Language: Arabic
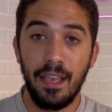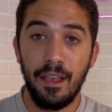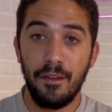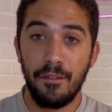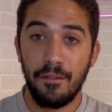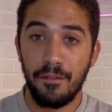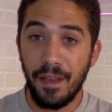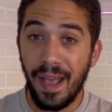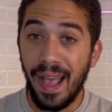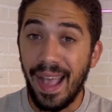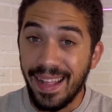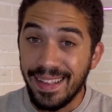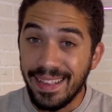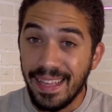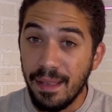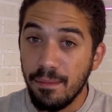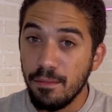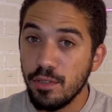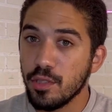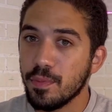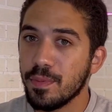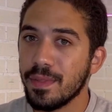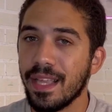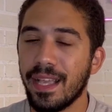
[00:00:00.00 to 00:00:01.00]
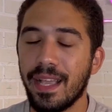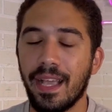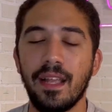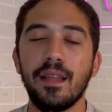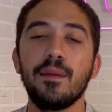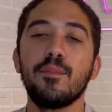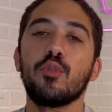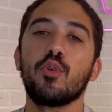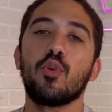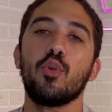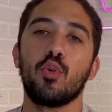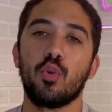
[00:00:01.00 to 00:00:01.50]
فاحنا مش
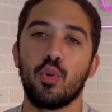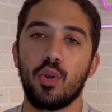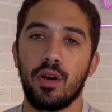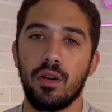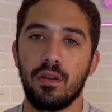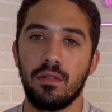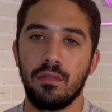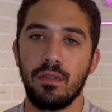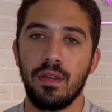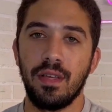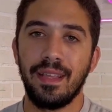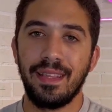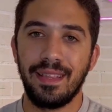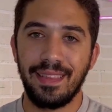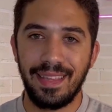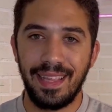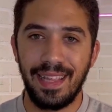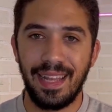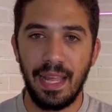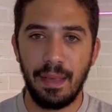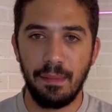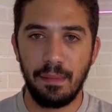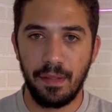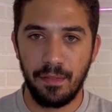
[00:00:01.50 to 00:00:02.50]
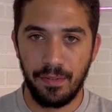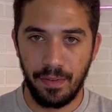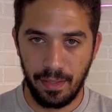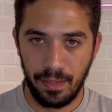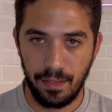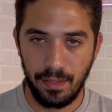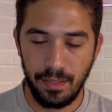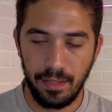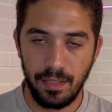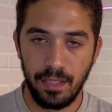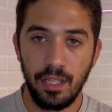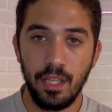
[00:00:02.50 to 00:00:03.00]
بنتكلم كوره دي لعبه
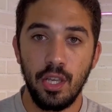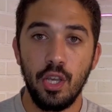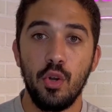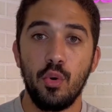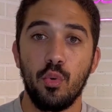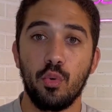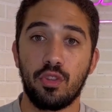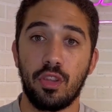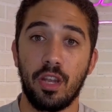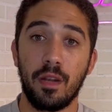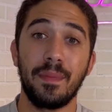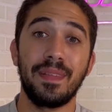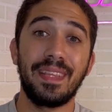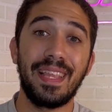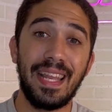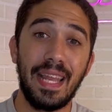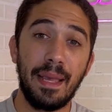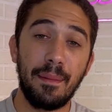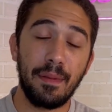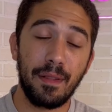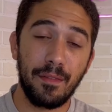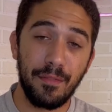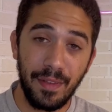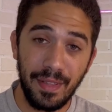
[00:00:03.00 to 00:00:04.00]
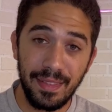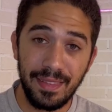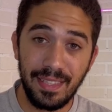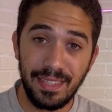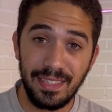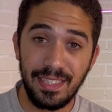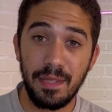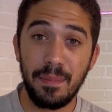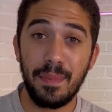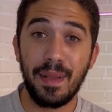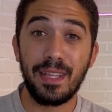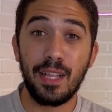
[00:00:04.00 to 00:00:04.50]
فانتسي وطالما دي لعبه
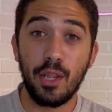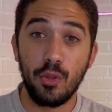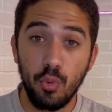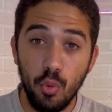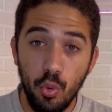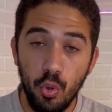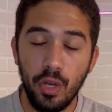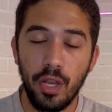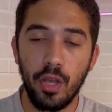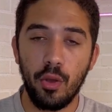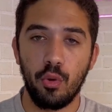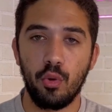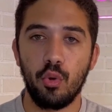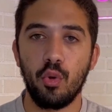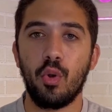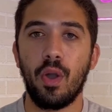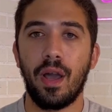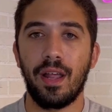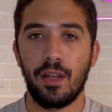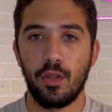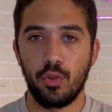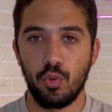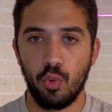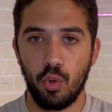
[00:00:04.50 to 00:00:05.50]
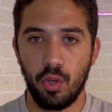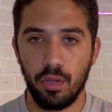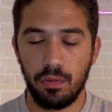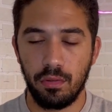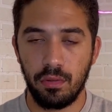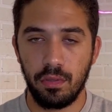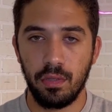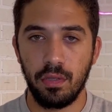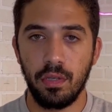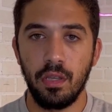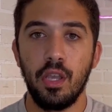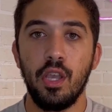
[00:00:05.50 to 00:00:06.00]
فانتسي يبقى انا دوري اقول لكم على النقط
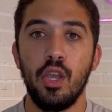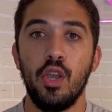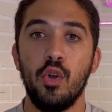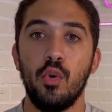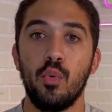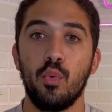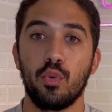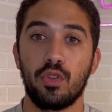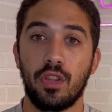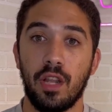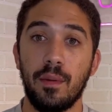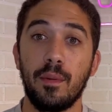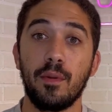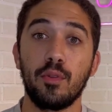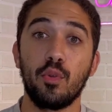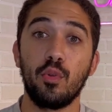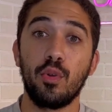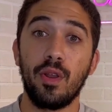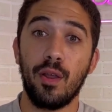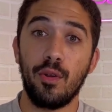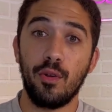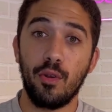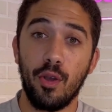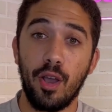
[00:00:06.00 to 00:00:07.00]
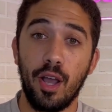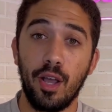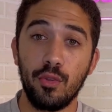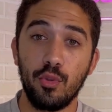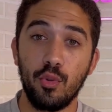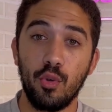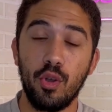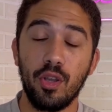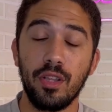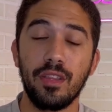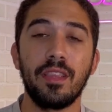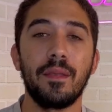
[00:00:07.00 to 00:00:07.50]
وطالما دول اقول لكم على
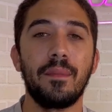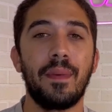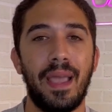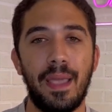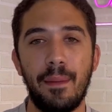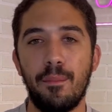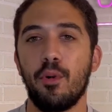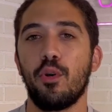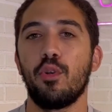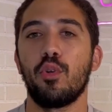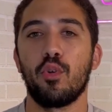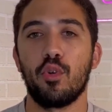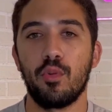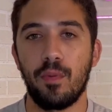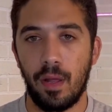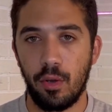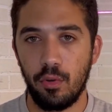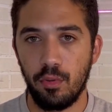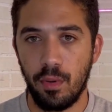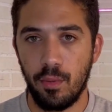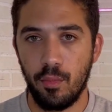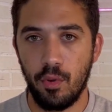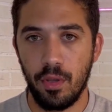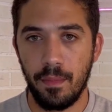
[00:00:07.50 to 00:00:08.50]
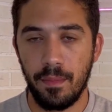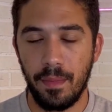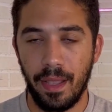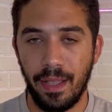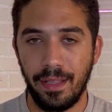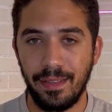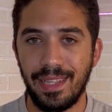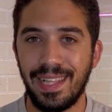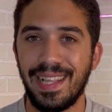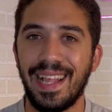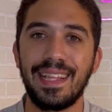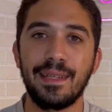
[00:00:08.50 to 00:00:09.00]
النقط يبقى احب اقول لكم معلومه مهمه
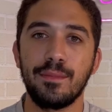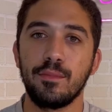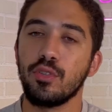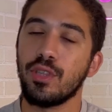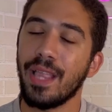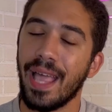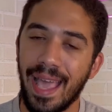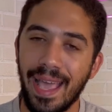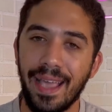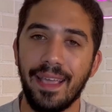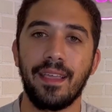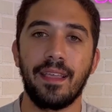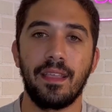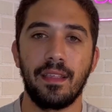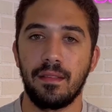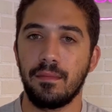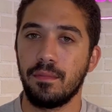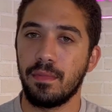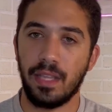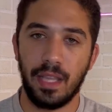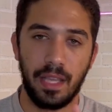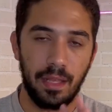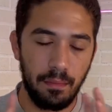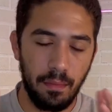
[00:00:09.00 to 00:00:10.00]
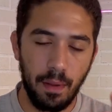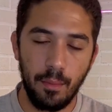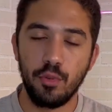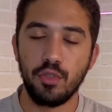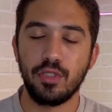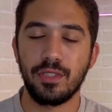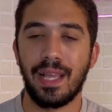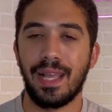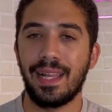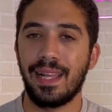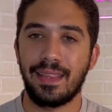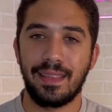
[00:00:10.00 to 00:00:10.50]
جدا انا متاكد من غير ما
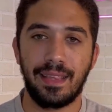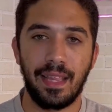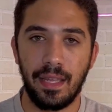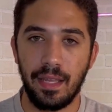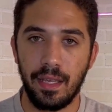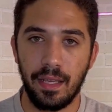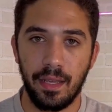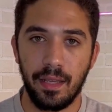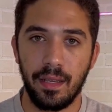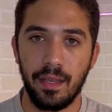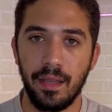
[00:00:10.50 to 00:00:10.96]
ابص على التاريخ